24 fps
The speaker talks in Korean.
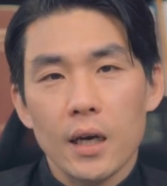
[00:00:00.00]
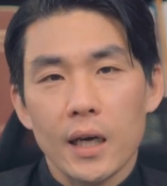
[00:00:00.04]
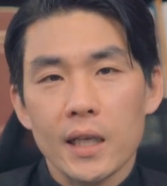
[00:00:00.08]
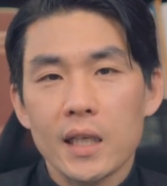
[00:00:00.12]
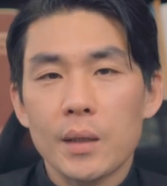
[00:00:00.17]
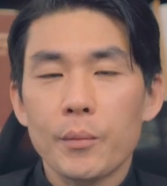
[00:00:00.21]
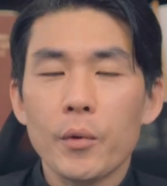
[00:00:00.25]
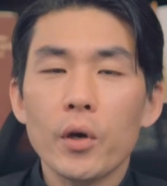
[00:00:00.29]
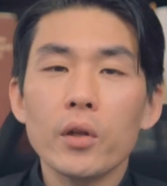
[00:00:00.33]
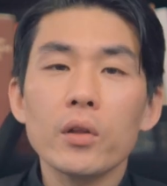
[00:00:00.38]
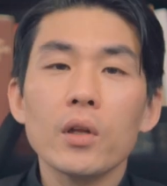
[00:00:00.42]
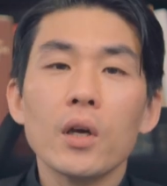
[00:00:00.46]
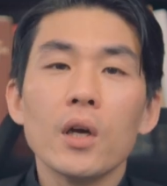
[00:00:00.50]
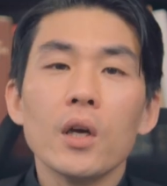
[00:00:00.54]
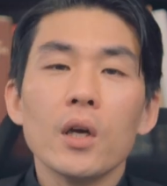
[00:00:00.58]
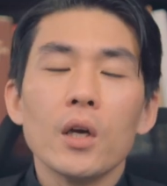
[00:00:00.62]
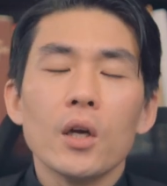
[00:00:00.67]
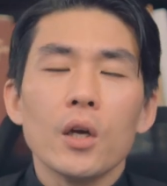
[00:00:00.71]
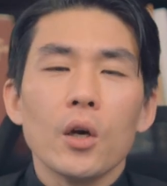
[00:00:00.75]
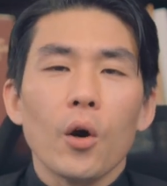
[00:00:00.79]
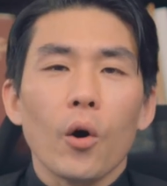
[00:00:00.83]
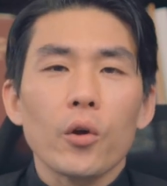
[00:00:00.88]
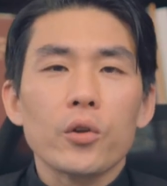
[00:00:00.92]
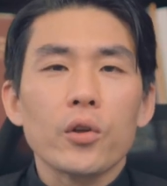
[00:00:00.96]
아니면
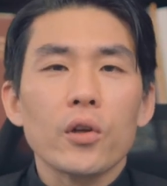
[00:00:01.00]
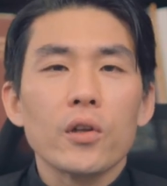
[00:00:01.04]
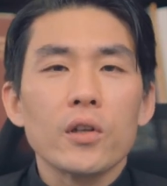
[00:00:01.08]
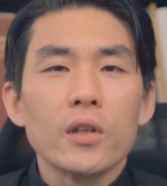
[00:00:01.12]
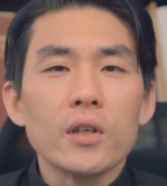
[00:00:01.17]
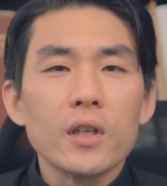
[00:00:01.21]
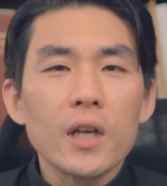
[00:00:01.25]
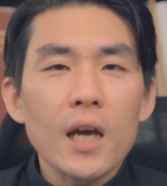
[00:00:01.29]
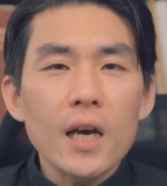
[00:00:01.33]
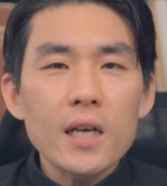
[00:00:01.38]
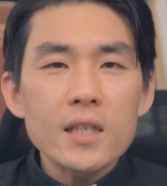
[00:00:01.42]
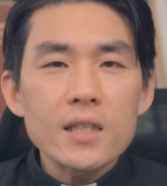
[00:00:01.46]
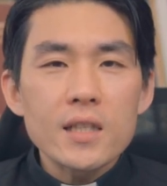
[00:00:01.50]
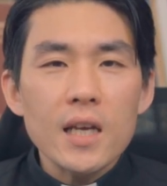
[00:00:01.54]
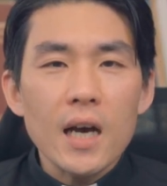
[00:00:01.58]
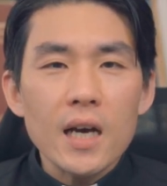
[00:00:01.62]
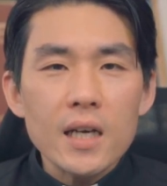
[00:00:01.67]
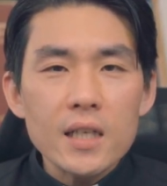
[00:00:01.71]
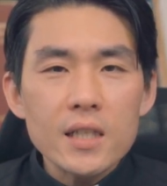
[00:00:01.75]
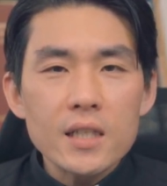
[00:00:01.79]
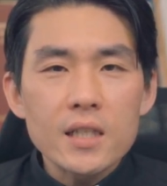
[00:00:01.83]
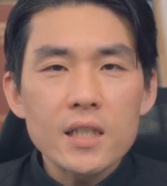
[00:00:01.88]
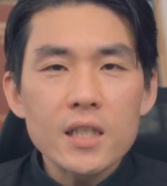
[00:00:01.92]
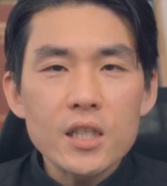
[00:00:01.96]
어떤
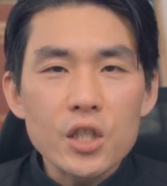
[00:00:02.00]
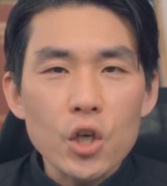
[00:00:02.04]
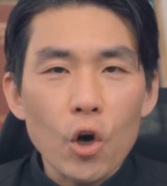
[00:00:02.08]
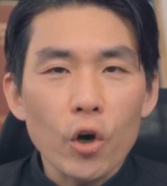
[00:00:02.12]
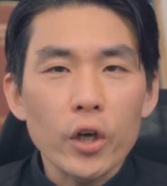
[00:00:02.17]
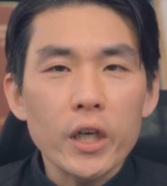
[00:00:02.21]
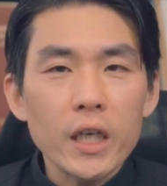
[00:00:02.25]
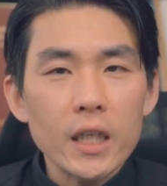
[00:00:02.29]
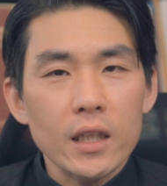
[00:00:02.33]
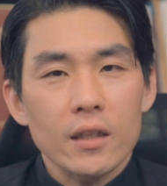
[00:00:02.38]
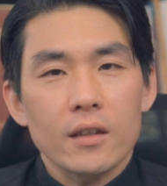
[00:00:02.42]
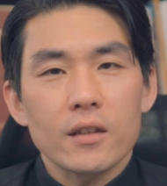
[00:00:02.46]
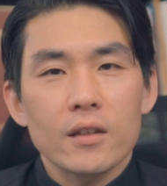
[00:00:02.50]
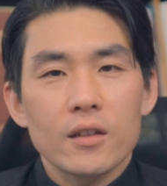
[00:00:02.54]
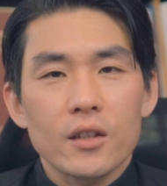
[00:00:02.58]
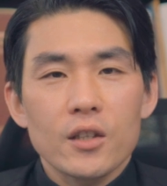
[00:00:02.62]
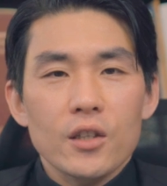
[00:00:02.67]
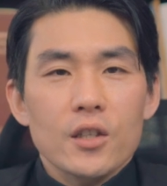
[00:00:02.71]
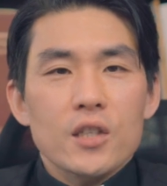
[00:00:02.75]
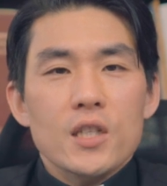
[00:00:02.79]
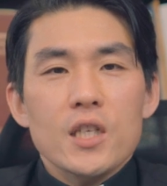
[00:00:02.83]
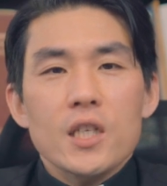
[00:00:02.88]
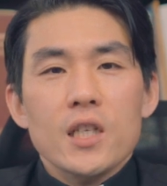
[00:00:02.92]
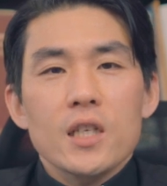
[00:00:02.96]
르네상스적인
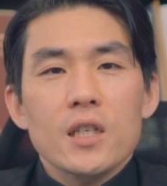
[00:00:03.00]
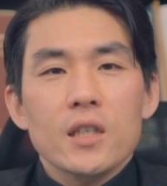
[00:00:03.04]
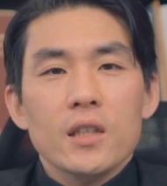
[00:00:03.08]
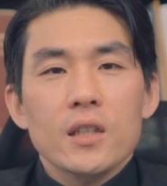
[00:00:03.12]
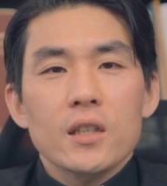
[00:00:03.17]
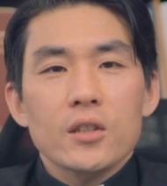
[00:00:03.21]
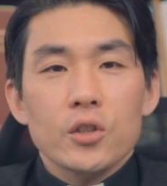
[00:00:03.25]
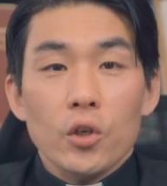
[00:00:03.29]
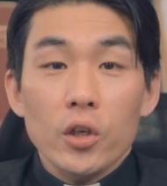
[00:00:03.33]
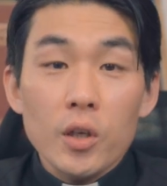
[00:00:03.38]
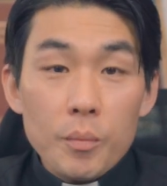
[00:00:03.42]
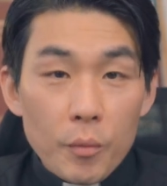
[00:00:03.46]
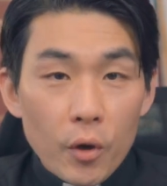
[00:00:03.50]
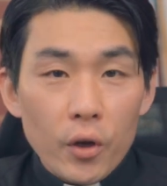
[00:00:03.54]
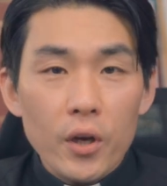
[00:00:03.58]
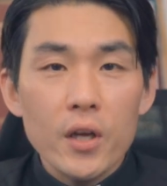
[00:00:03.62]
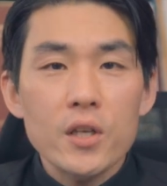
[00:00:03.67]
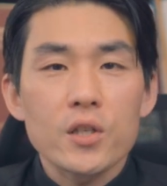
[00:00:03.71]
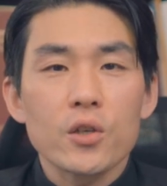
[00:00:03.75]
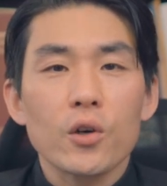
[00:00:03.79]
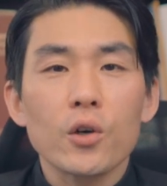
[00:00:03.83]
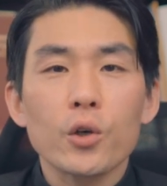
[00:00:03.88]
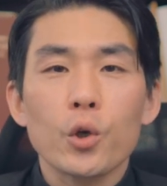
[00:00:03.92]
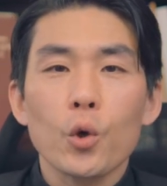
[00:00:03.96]
특징적인
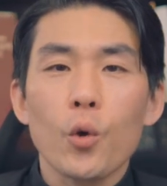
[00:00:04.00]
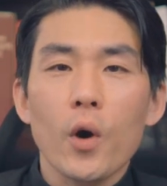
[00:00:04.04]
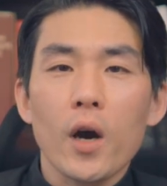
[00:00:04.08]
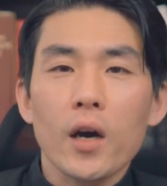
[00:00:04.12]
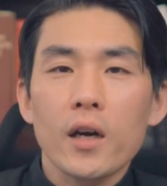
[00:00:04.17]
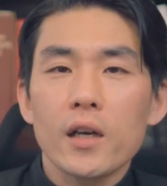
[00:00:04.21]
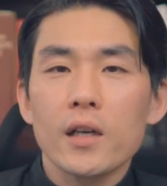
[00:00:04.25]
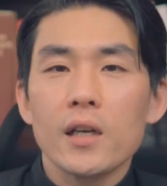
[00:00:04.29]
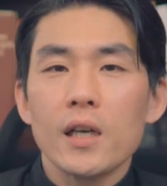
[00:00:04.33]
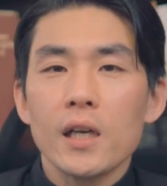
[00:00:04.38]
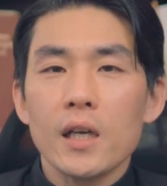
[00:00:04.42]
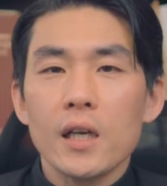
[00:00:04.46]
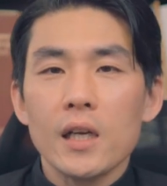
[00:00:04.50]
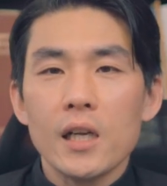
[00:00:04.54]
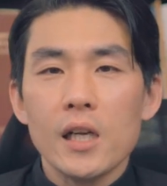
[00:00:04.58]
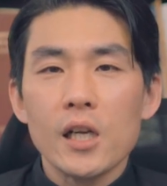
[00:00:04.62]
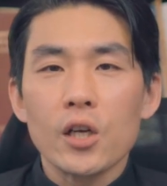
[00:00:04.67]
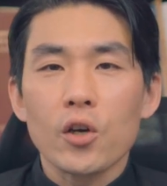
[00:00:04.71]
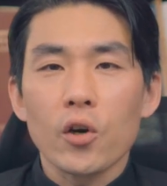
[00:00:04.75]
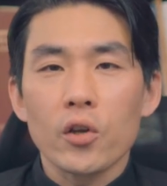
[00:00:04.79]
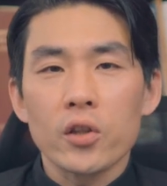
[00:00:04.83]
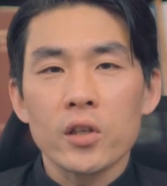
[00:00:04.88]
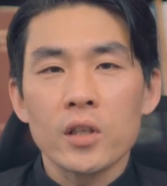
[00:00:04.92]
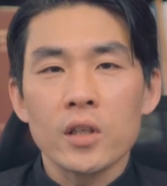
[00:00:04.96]
면에서 교황을
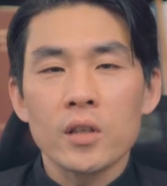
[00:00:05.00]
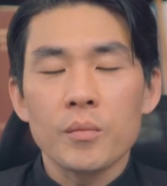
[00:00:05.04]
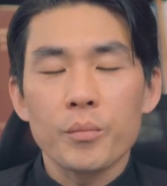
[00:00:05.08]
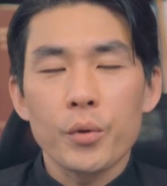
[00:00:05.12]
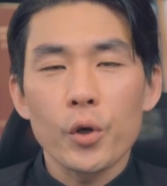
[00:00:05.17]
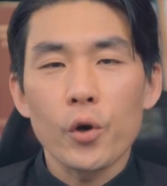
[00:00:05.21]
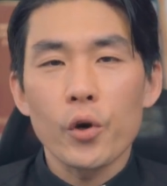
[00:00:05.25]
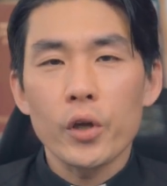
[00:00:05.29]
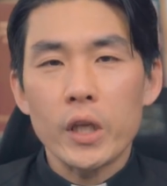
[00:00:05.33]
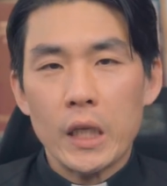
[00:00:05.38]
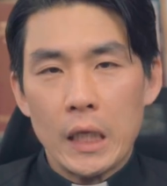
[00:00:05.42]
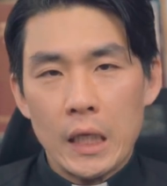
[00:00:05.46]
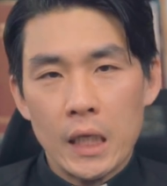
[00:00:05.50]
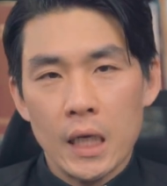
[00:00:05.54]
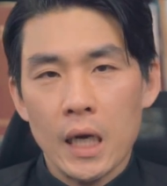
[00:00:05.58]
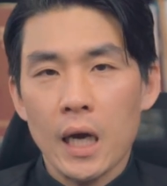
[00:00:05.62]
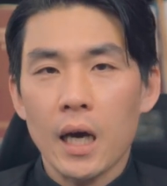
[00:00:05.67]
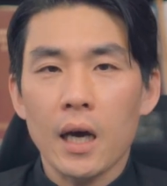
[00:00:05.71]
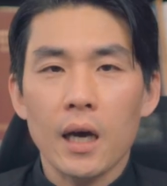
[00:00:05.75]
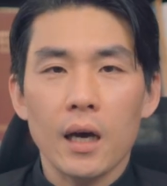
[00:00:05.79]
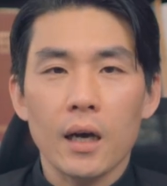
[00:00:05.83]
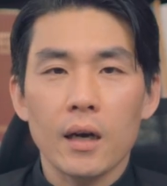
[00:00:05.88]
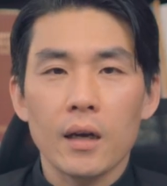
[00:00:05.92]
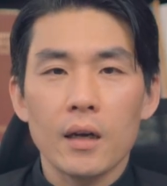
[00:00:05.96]
일컫는
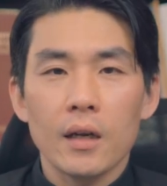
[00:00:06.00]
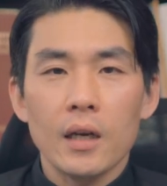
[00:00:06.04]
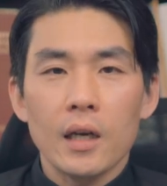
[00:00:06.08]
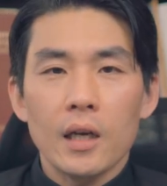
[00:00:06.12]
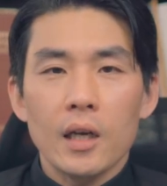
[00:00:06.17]
표현인가,